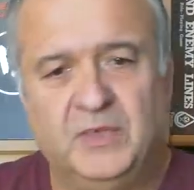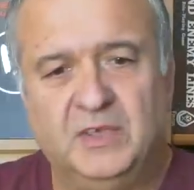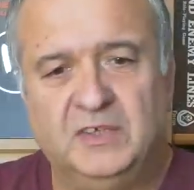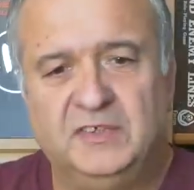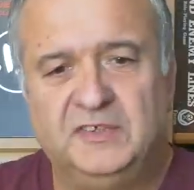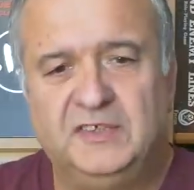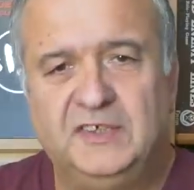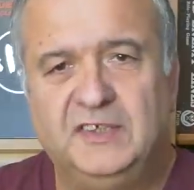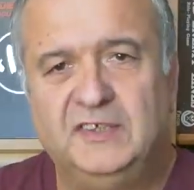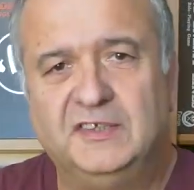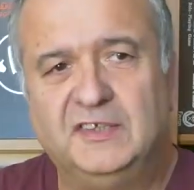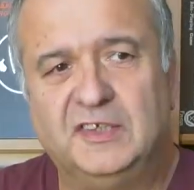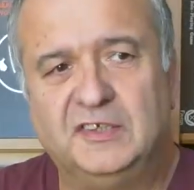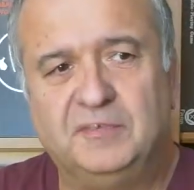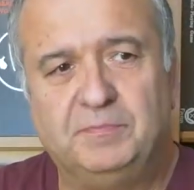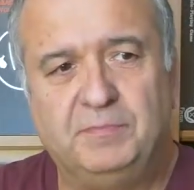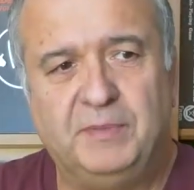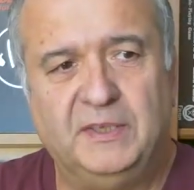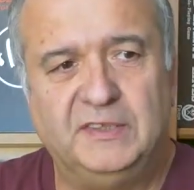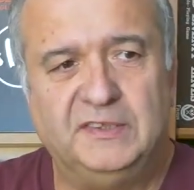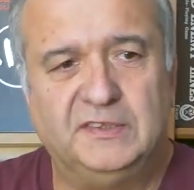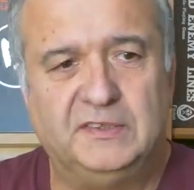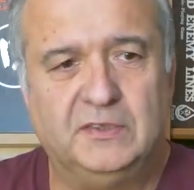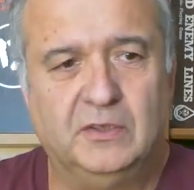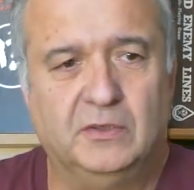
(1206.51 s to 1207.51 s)
ces
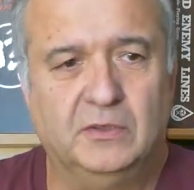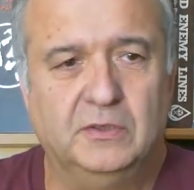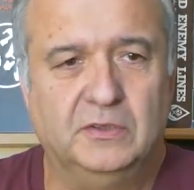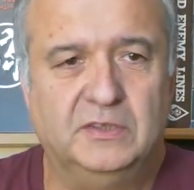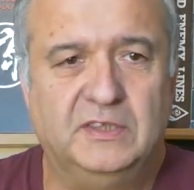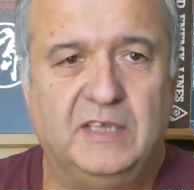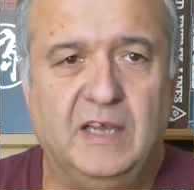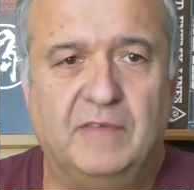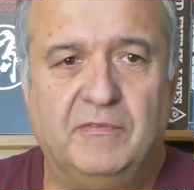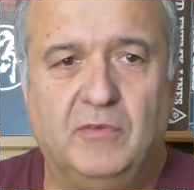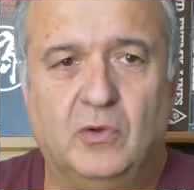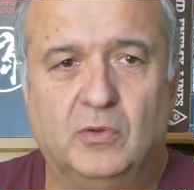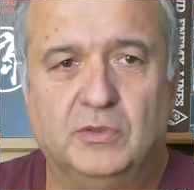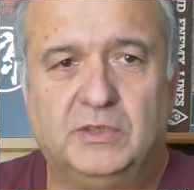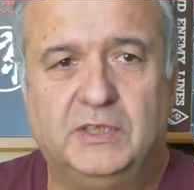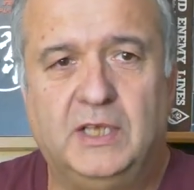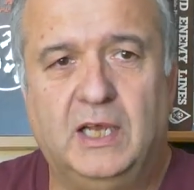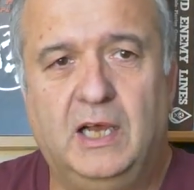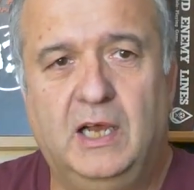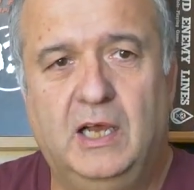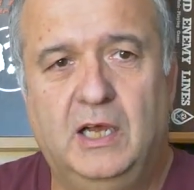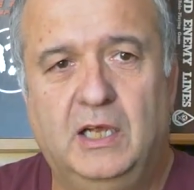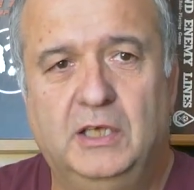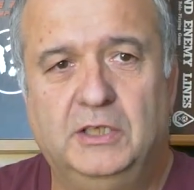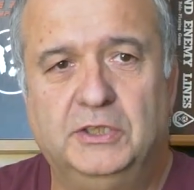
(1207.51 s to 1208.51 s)
espèces
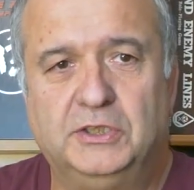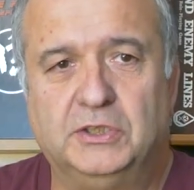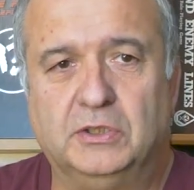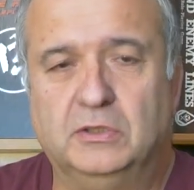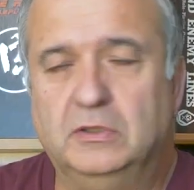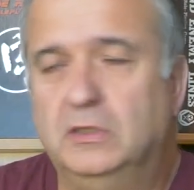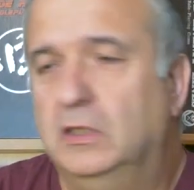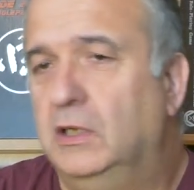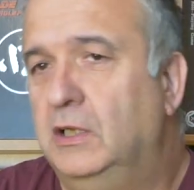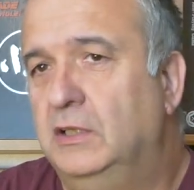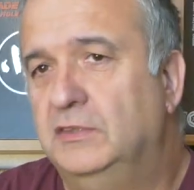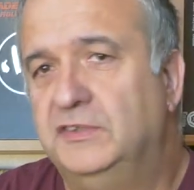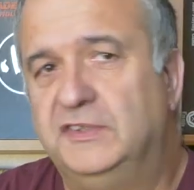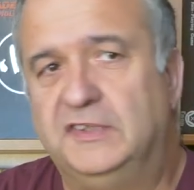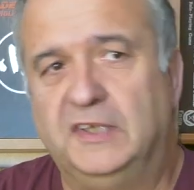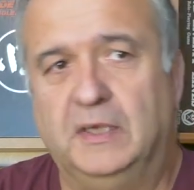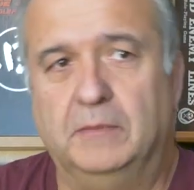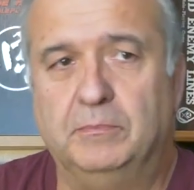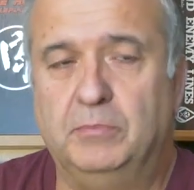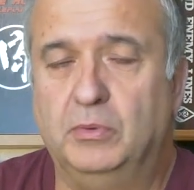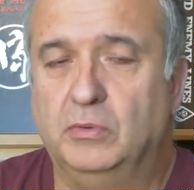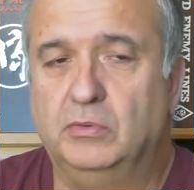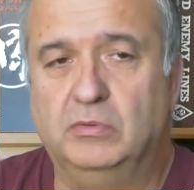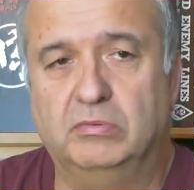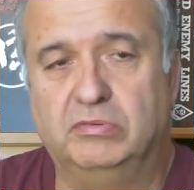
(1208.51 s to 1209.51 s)
d'avantages, euh, hein, c'est un,
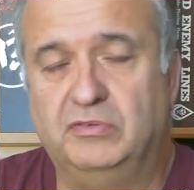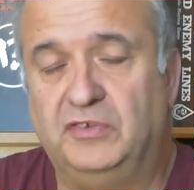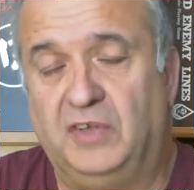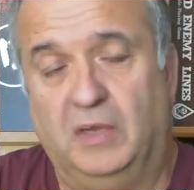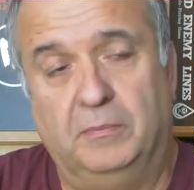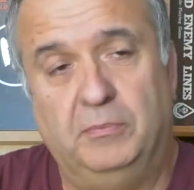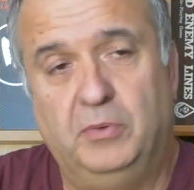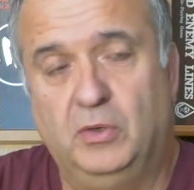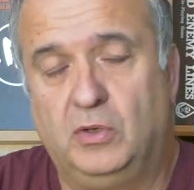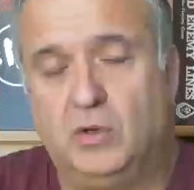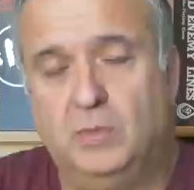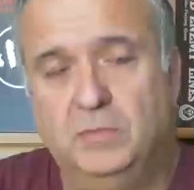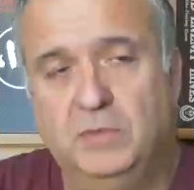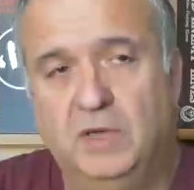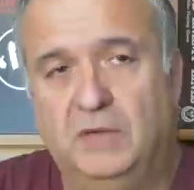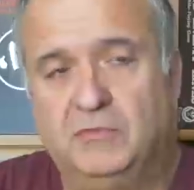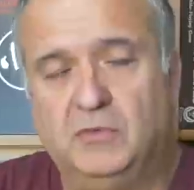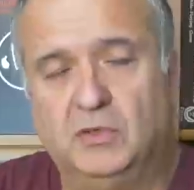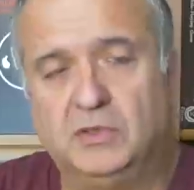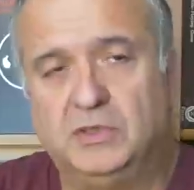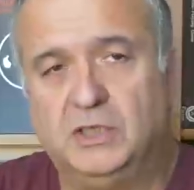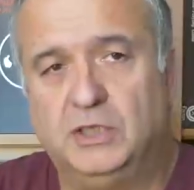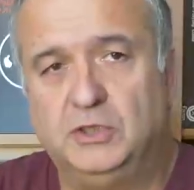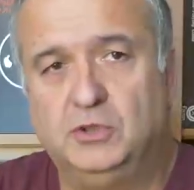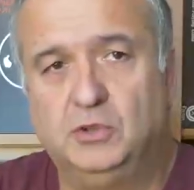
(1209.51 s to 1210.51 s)
peu, un peu comme
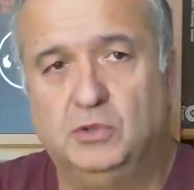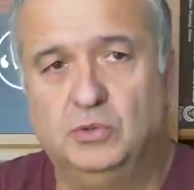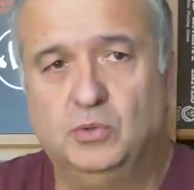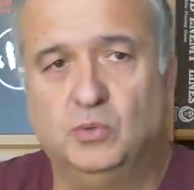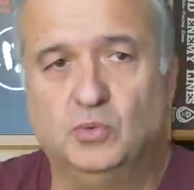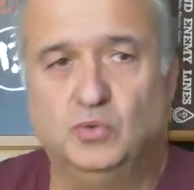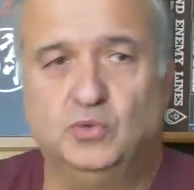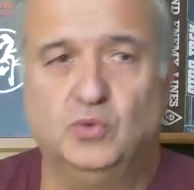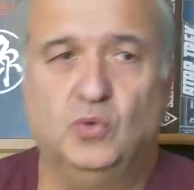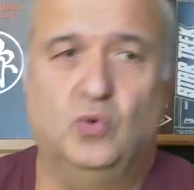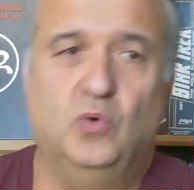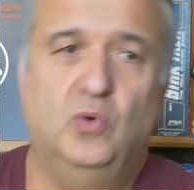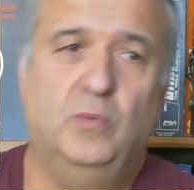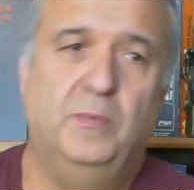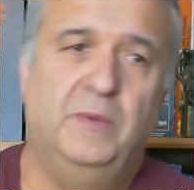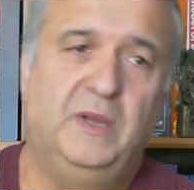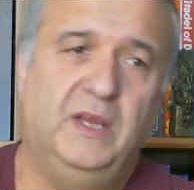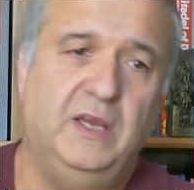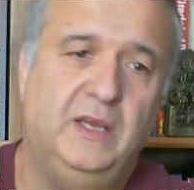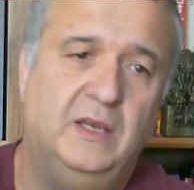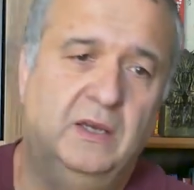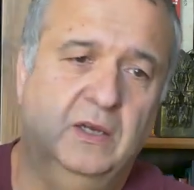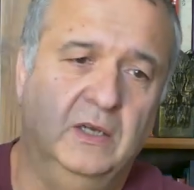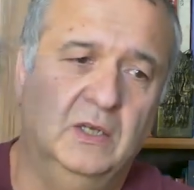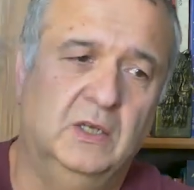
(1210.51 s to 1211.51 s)
l'avantage de donjon,
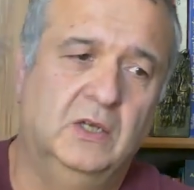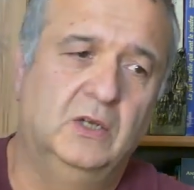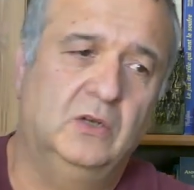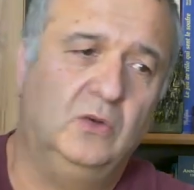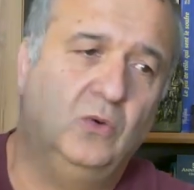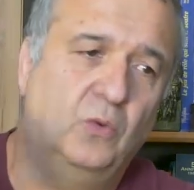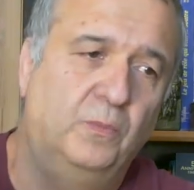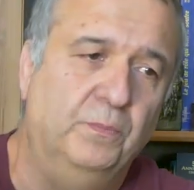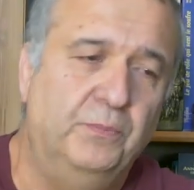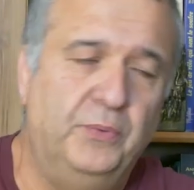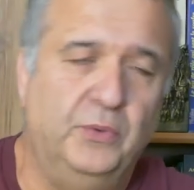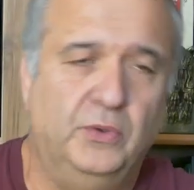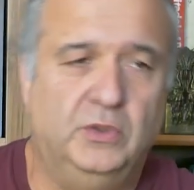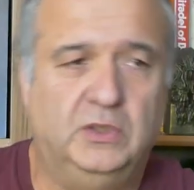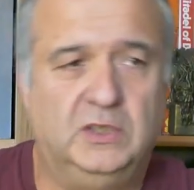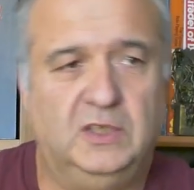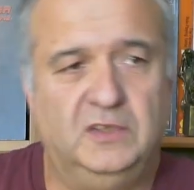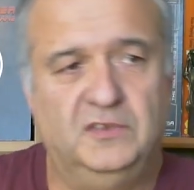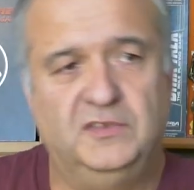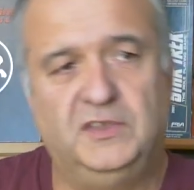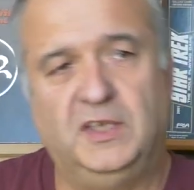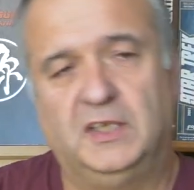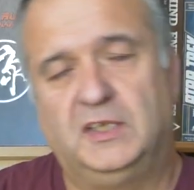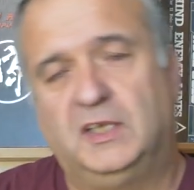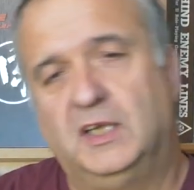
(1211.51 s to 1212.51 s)
mais qu'on peut
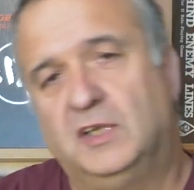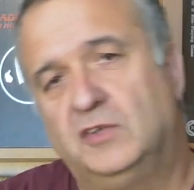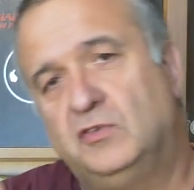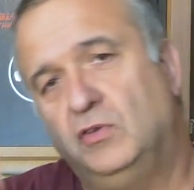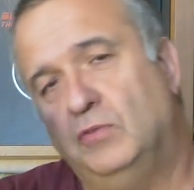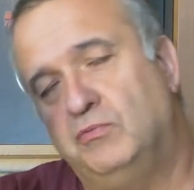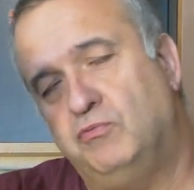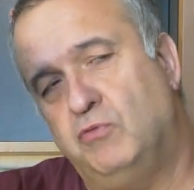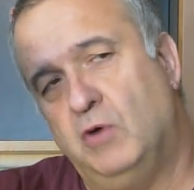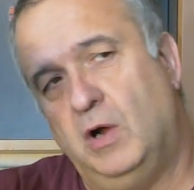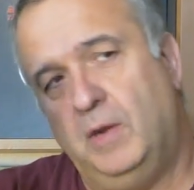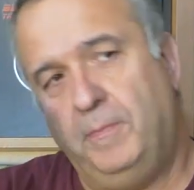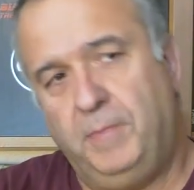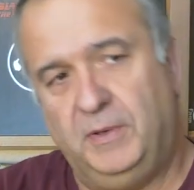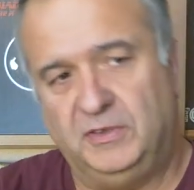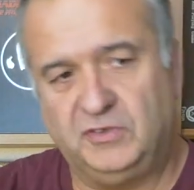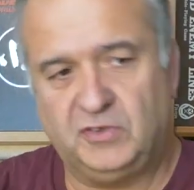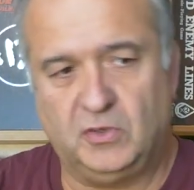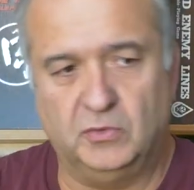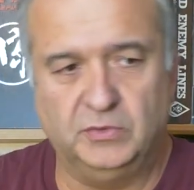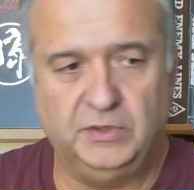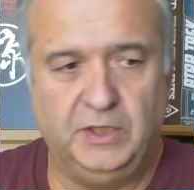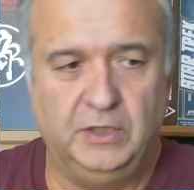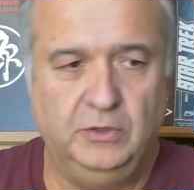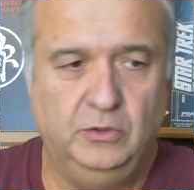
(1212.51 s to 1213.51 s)
utiliser qui que ce soit, parce
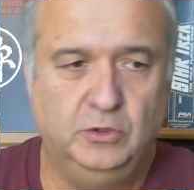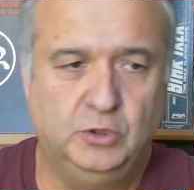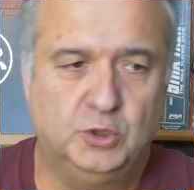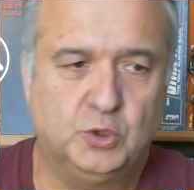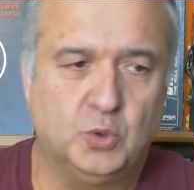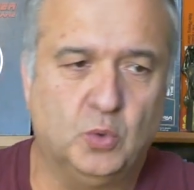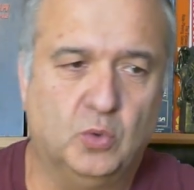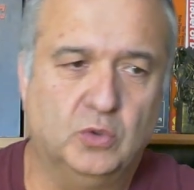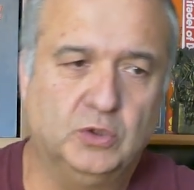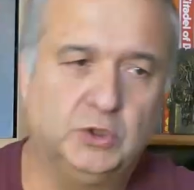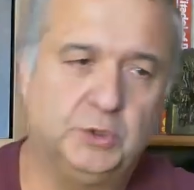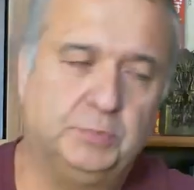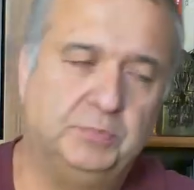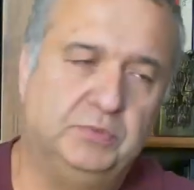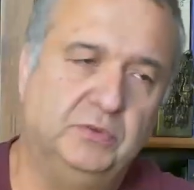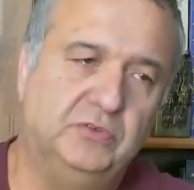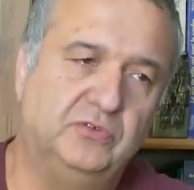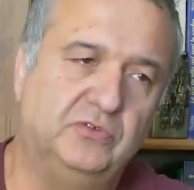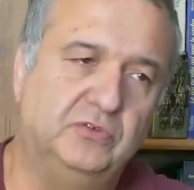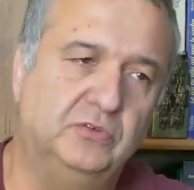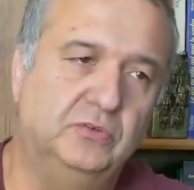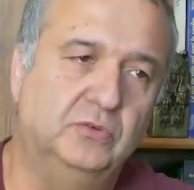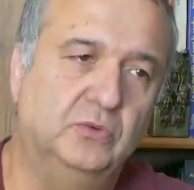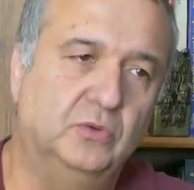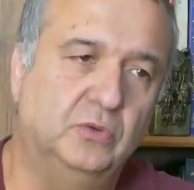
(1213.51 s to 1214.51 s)
qu'on a une jauge,
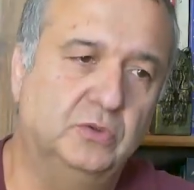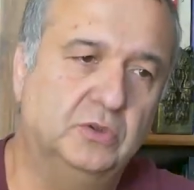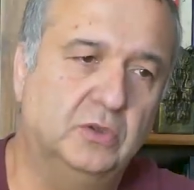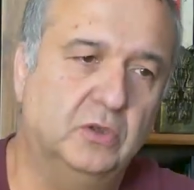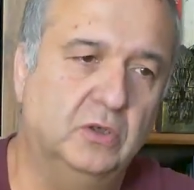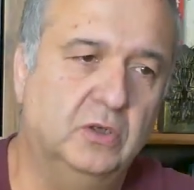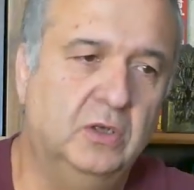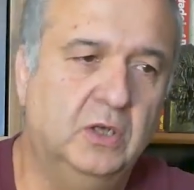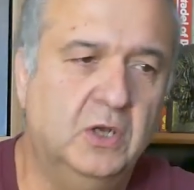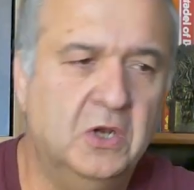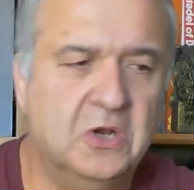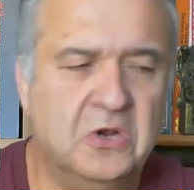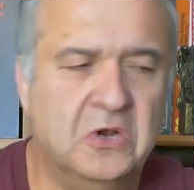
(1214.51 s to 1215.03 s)
plus une autre,